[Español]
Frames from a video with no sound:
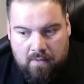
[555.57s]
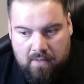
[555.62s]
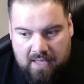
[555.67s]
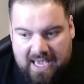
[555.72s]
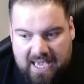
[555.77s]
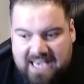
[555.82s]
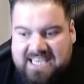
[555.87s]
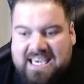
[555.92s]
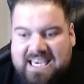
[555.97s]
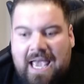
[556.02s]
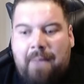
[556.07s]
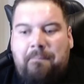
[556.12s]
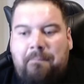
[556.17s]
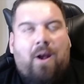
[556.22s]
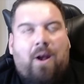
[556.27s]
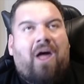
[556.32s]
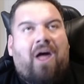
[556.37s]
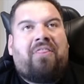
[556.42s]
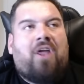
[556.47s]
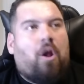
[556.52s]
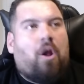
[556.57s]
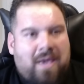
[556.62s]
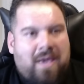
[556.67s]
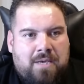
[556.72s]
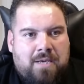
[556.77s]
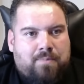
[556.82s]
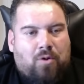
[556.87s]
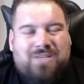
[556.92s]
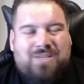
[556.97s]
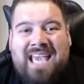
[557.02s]
Y siempre lo hace lo
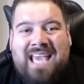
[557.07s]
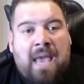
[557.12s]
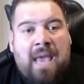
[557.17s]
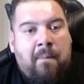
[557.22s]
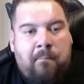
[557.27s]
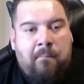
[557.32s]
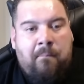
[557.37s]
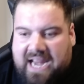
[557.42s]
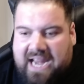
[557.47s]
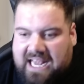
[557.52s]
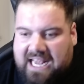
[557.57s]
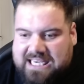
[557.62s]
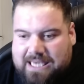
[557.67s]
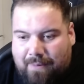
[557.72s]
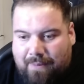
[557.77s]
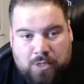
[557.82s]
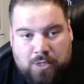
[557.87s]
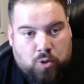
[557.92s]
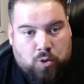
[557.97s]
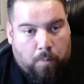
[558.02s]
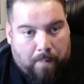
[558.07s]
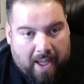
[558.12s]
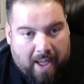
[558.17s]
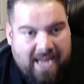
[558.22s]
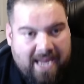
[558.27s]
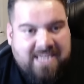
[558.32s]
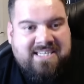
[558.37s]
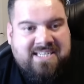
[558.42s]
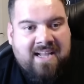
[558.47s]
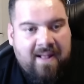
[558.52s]
mismo, siempre que se va a su
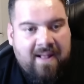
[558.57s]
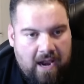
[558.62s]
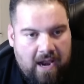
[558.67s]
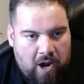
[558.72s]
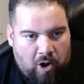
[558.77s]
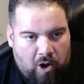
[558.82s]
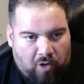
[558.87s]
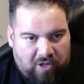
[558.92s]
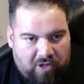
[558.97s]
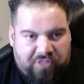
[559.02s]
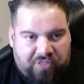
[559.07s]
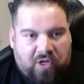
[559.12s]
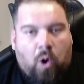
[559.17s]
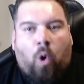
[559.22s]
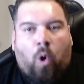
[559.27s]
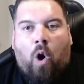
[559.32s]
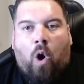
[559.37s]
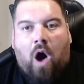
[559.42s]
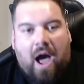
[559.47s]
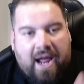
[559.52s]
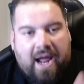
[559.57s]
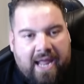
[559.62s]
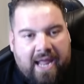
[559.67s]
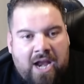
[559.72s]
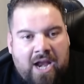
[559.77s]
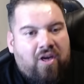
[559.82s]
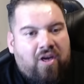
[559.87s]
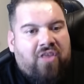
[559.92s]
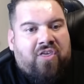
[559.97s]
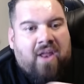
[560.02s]
país, lo dice. Luego aquí
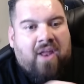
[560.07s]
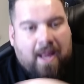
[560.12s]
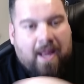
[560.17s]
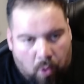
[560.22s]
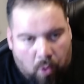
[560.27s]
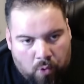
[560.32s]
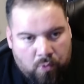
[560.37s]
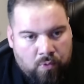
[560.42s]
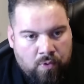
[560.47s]
no dice ni mu.